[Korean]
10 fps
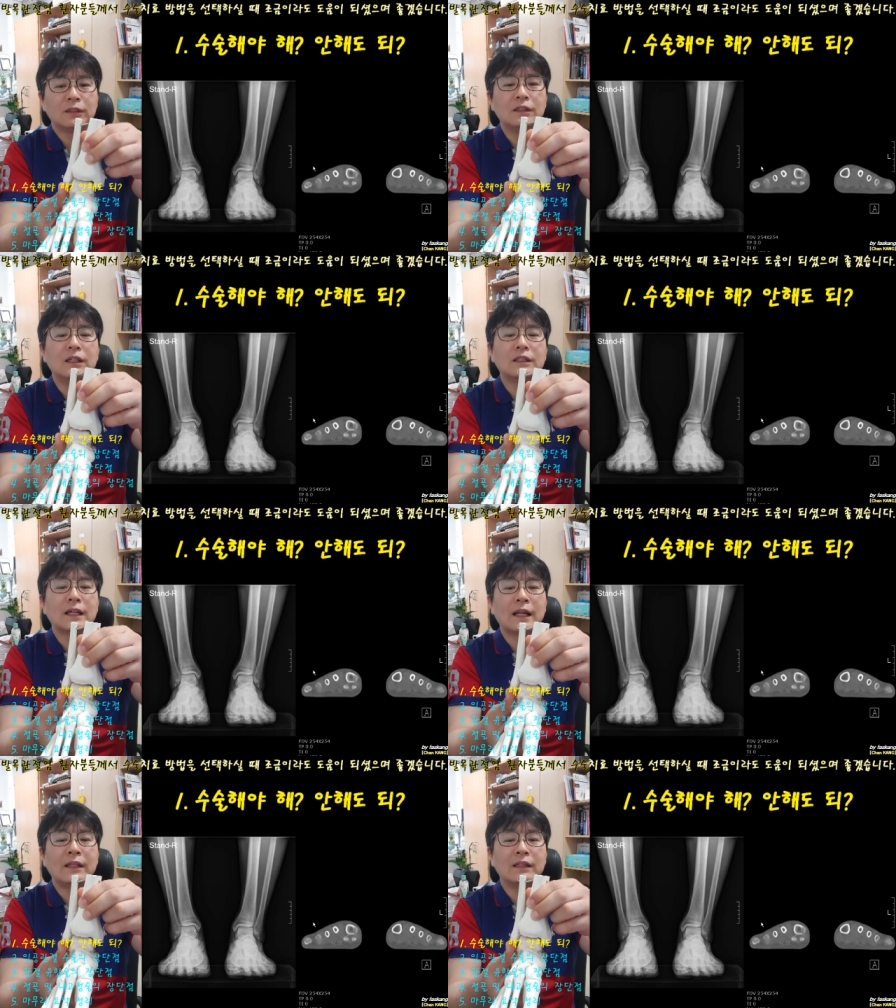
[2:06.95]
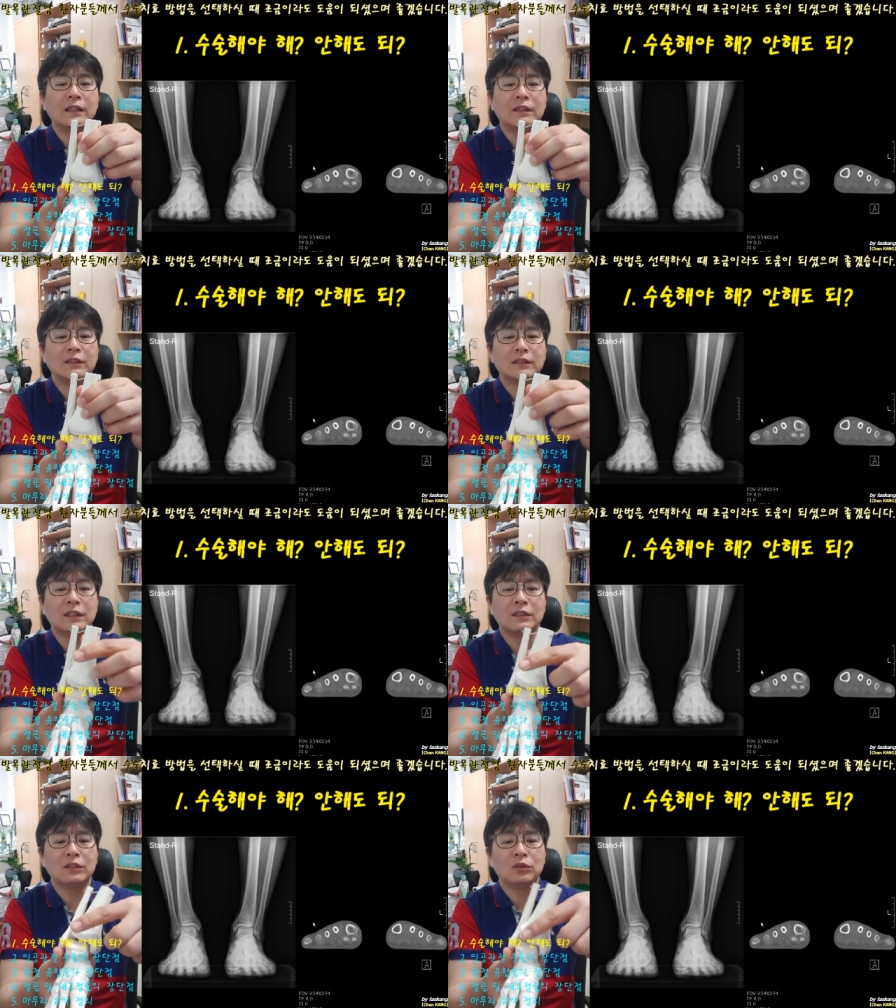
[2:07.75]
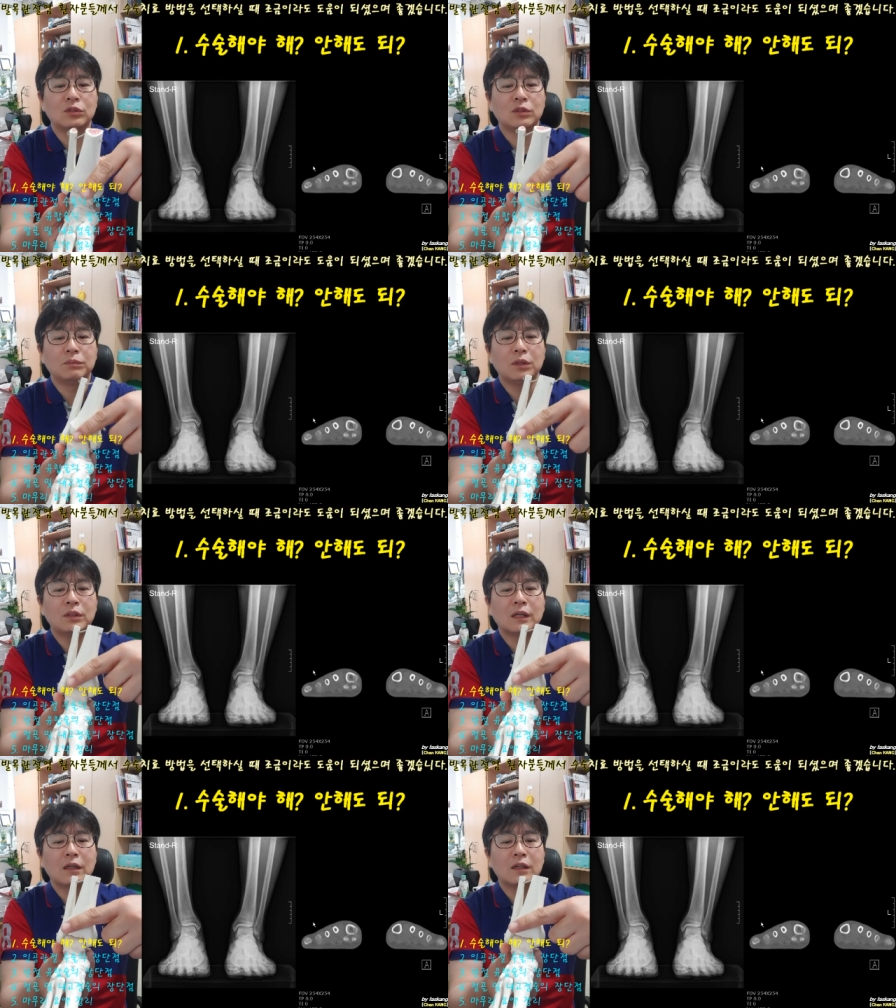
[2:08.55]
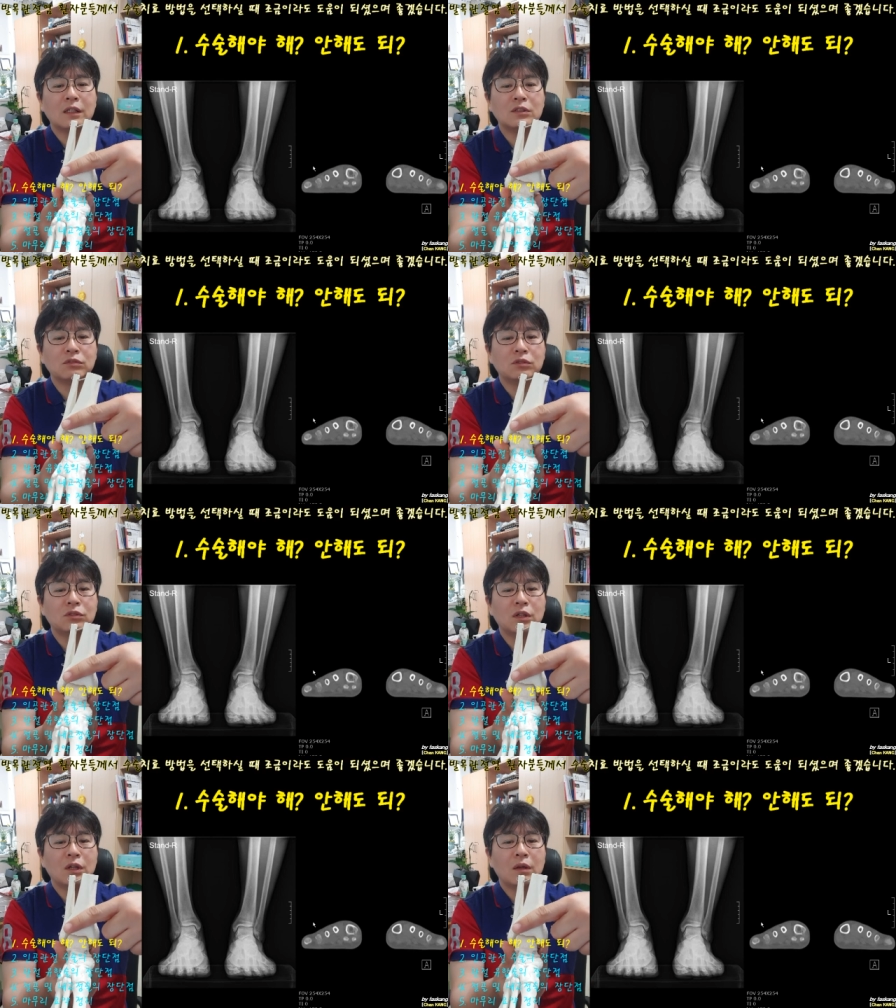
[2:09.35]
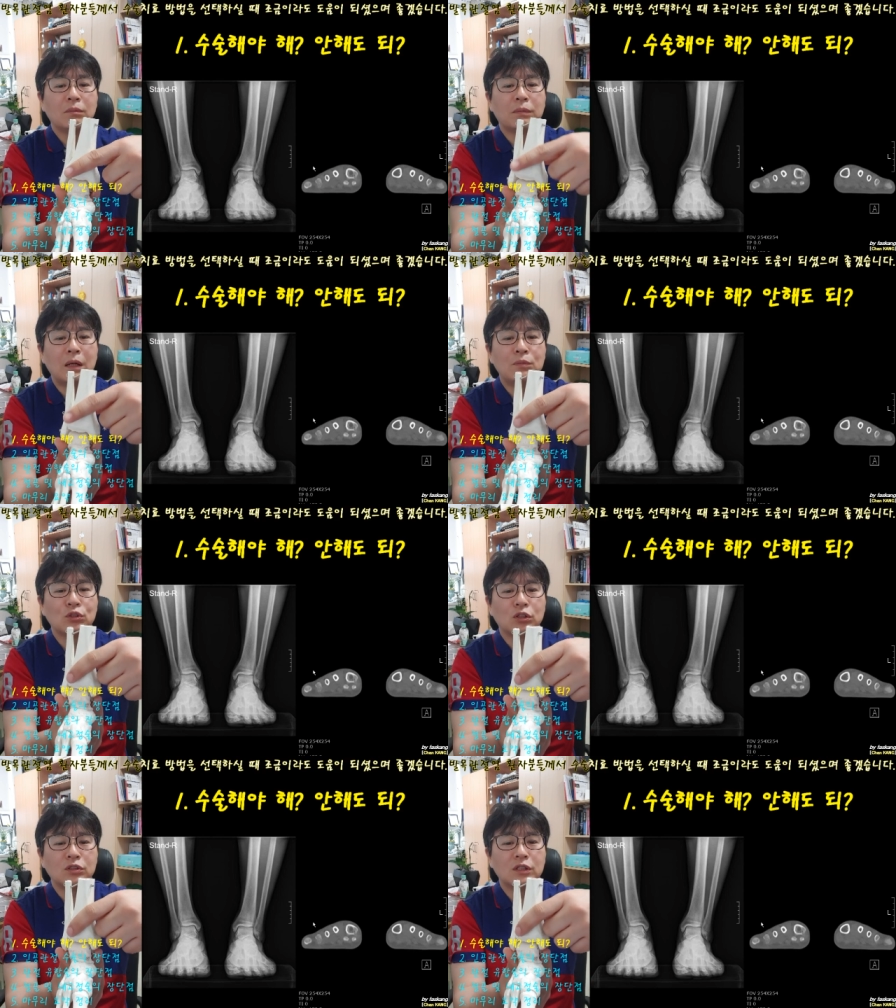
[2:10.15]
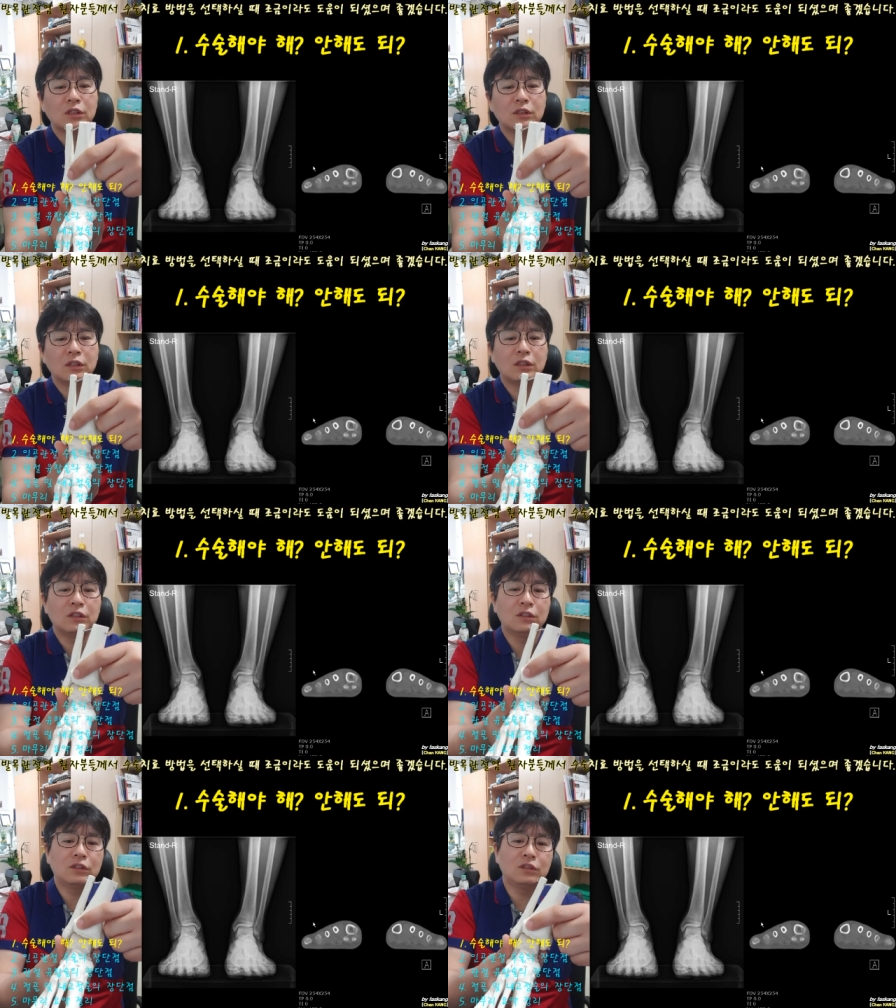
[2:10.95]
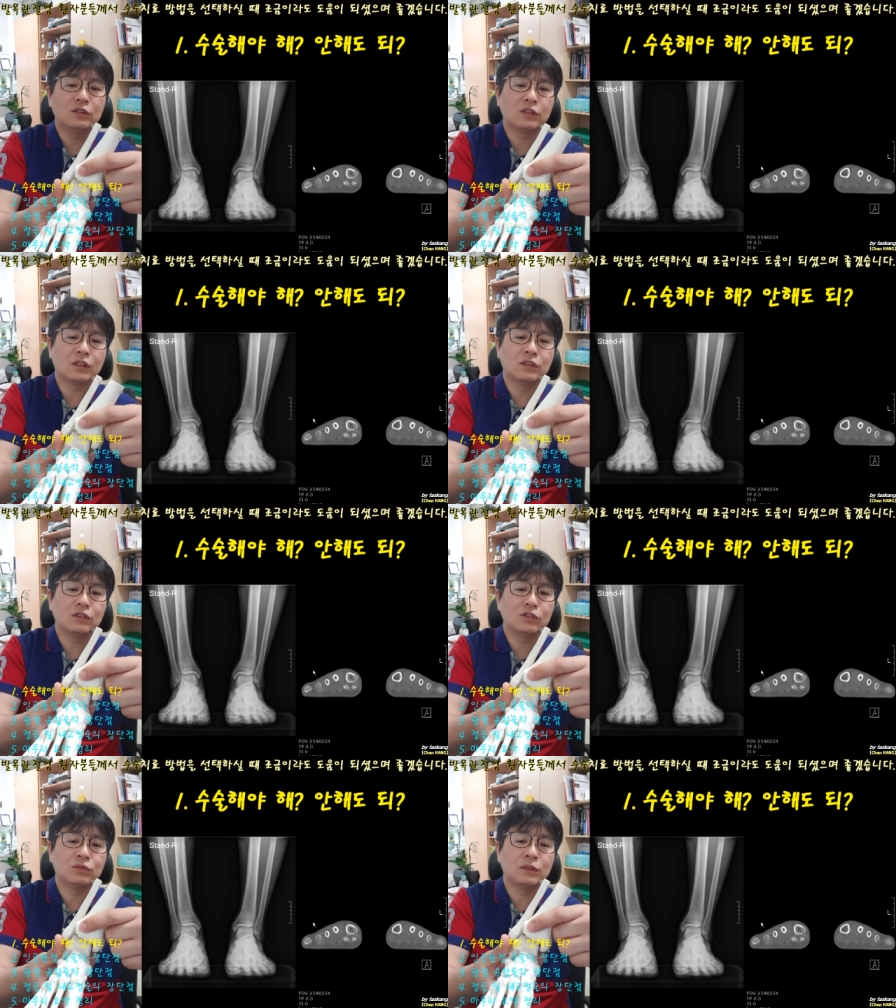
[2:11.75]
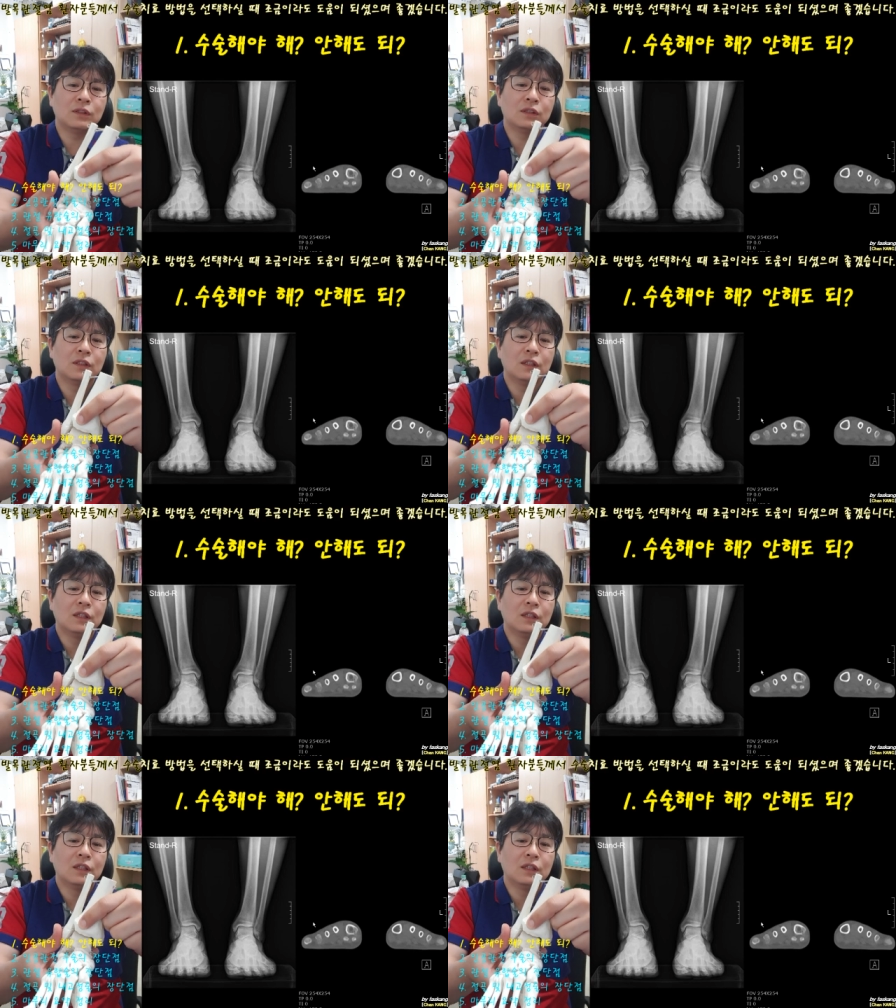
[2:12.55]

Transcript: 근데 이게 잘 안 돼요 그래서 여기서 뼈를 깎아 가지고 발목 전체를 이렇게 틀어주면은